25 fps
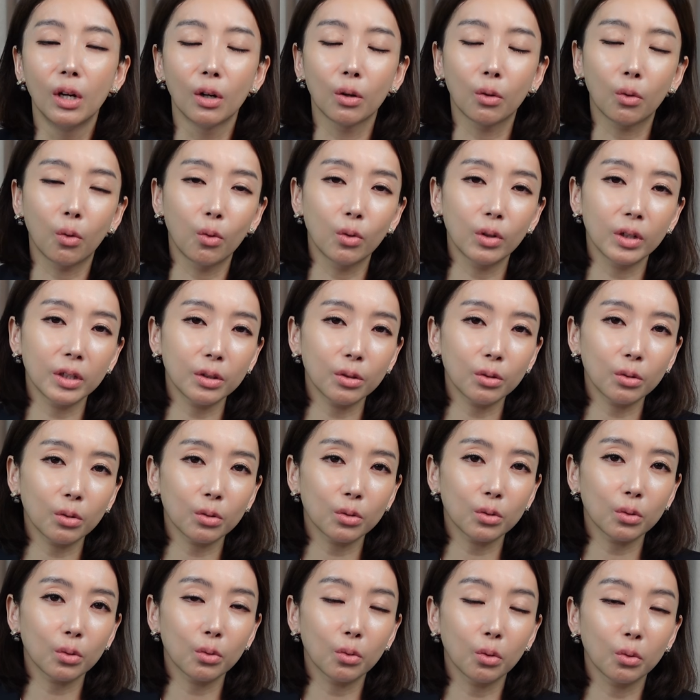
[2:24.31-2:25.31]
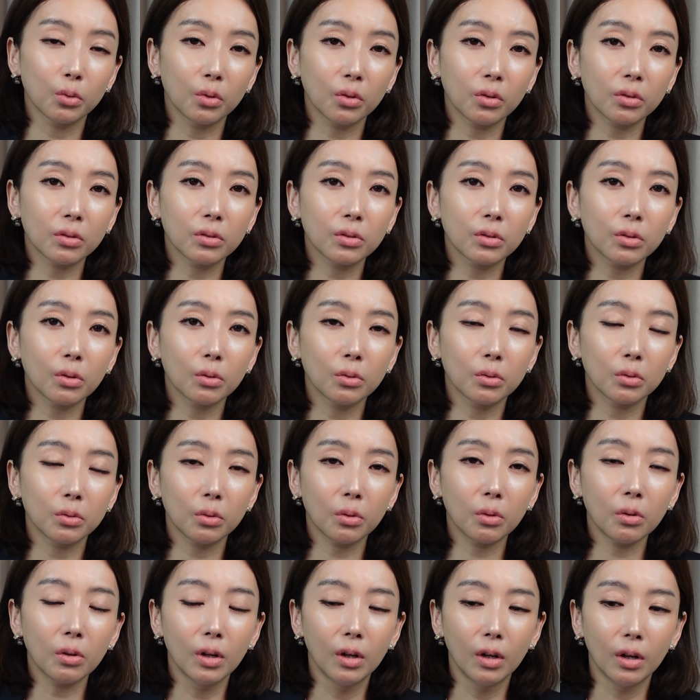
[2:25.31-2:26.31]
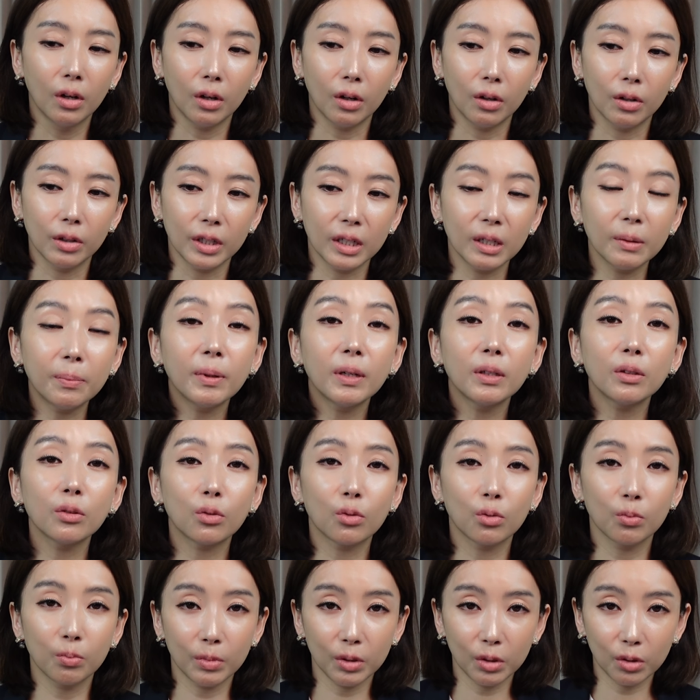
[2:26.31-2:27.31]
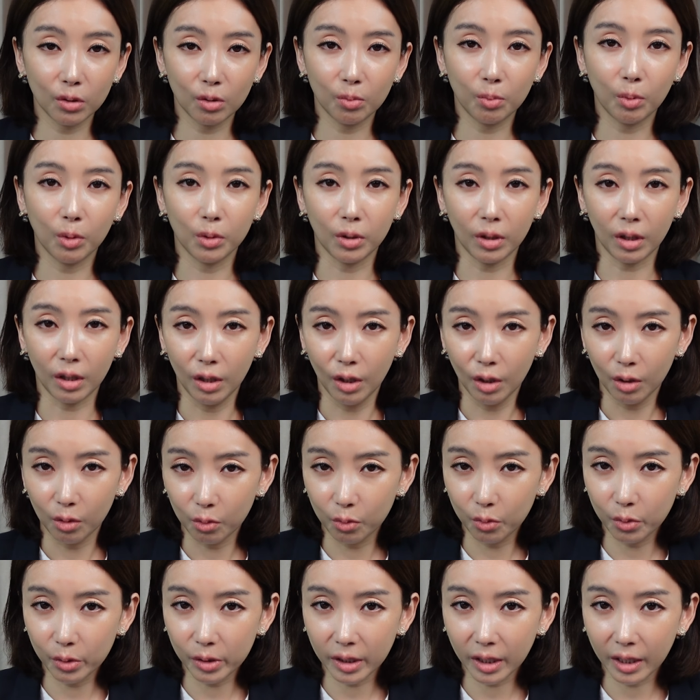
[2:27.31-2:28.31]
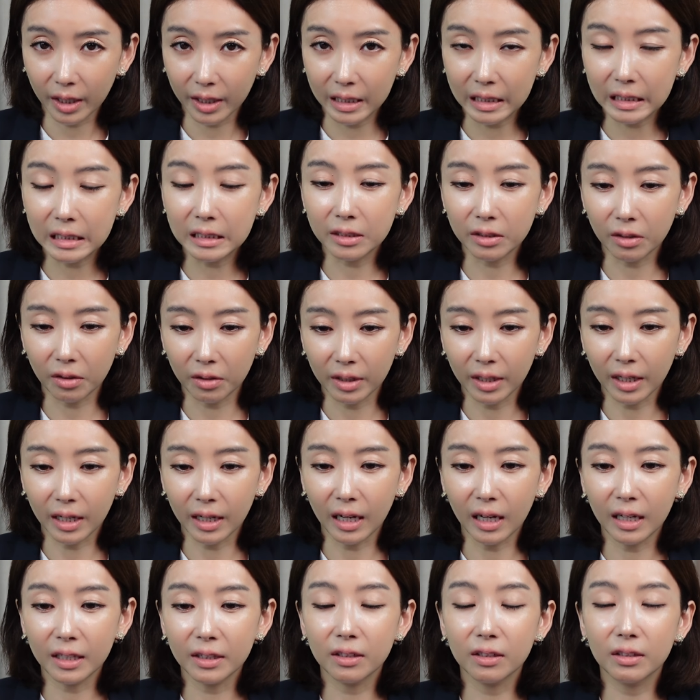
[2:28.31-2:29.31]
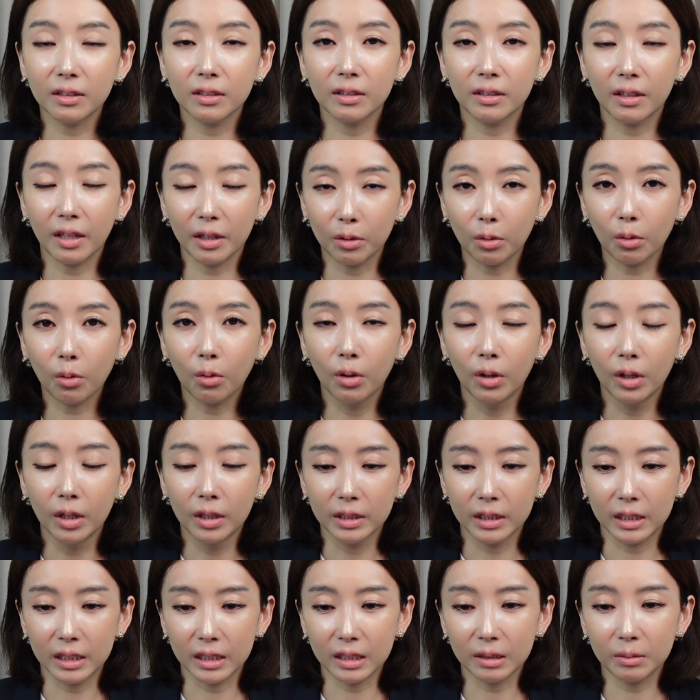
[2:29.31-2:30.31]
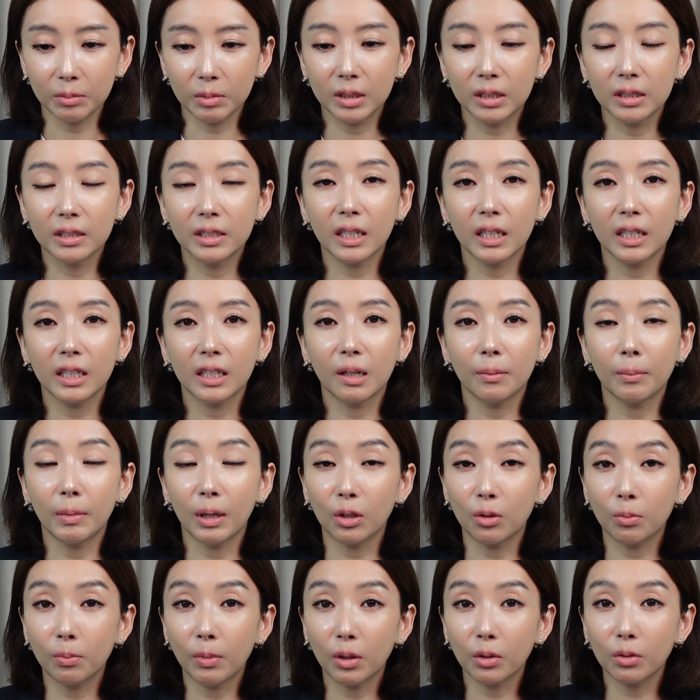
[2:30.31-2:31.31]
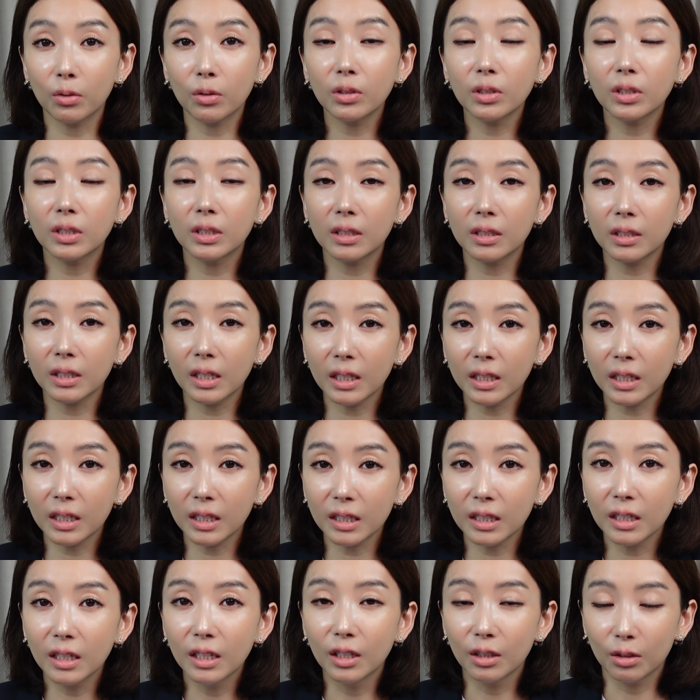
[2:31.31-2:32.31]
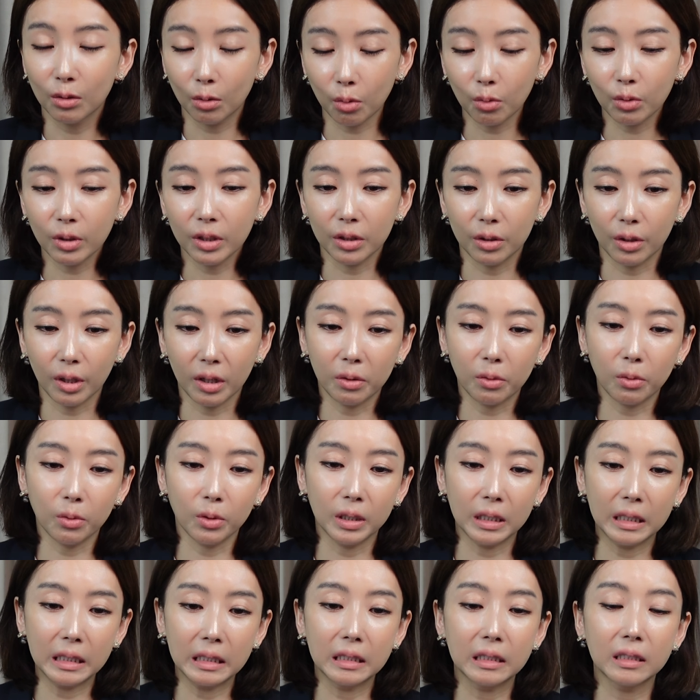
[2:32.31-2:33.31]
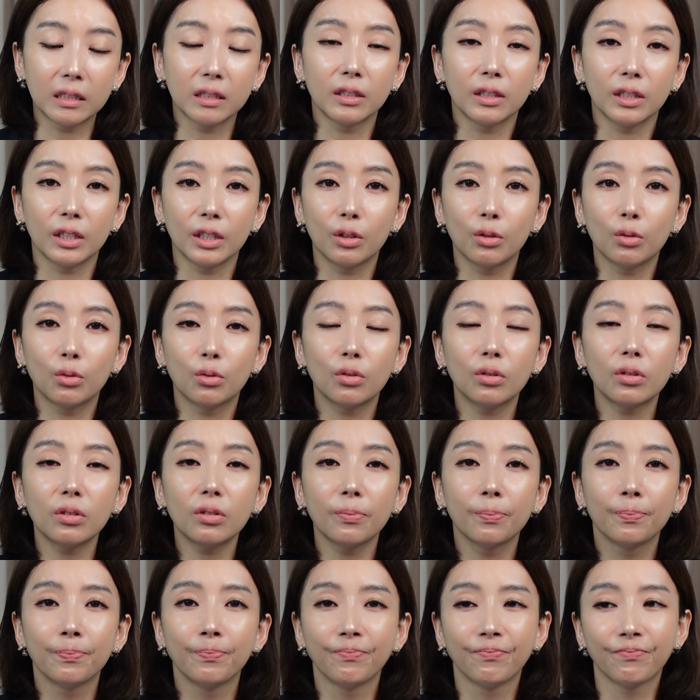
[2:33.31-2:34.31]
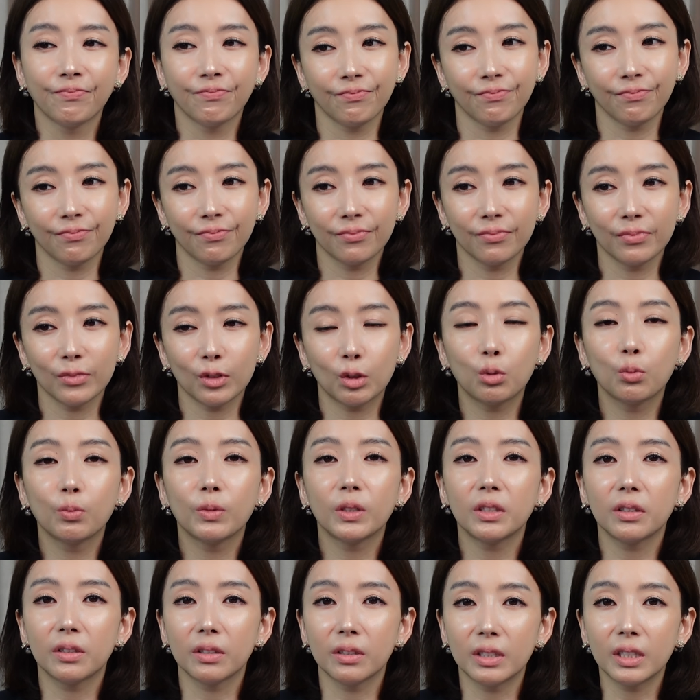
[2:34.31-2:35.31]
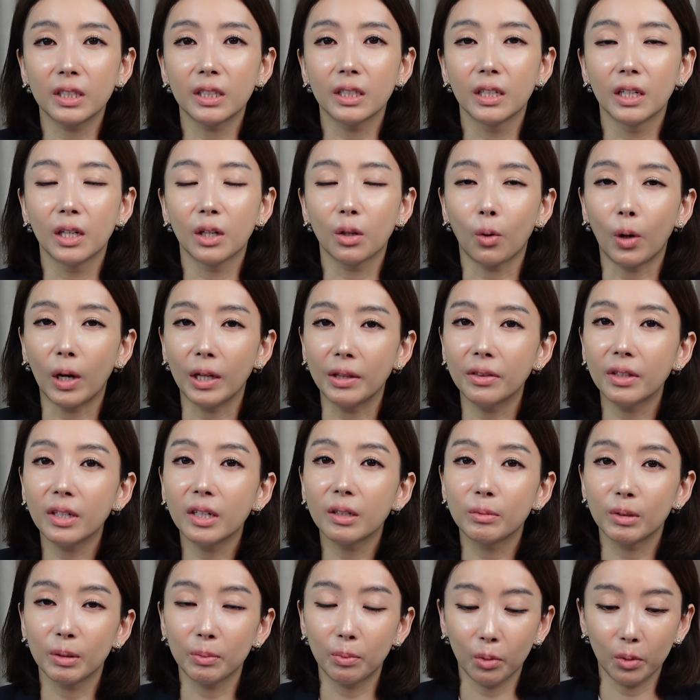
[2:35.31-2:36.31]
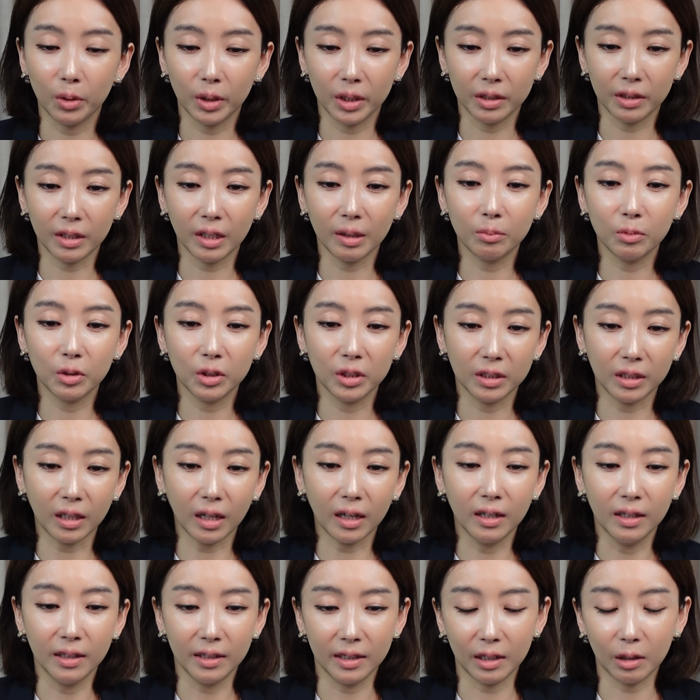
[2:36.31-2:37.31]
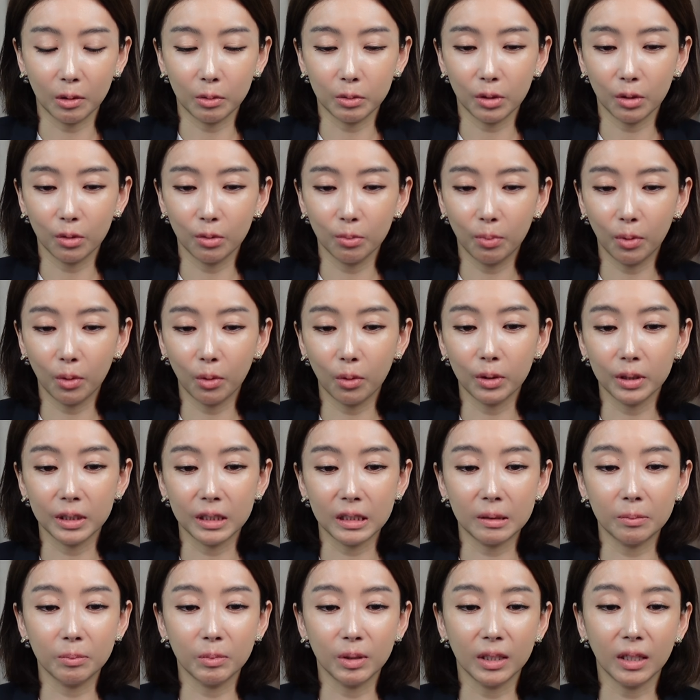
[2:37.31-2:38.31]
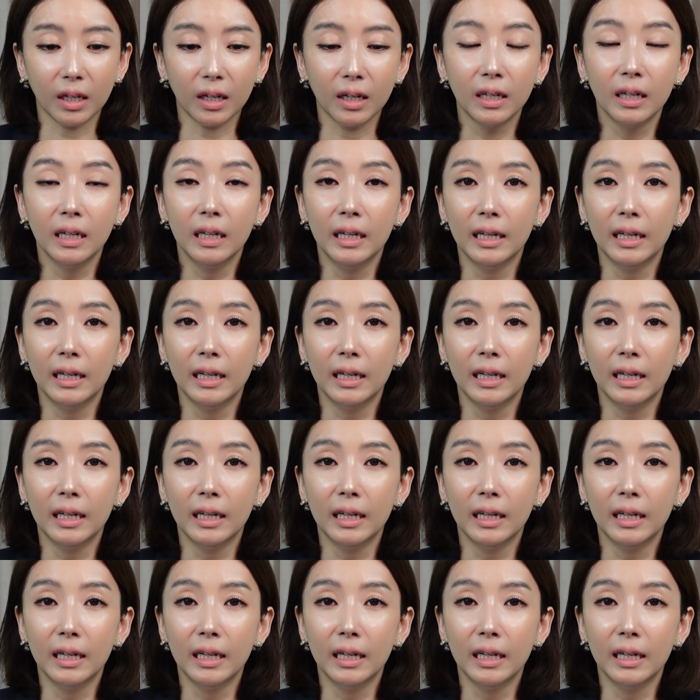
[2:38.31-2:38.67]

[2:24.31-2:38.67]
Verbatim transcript: 공인으로서 도덕적으로 어, 일반 국민들보다 우위에 있어야 하는데도 지금 그 자리가 마구마구 쓰레기통이 되고 있는 이유는 음, 국민들이 관대함을 보이기 때문이다라고 저는 보고 있습니다.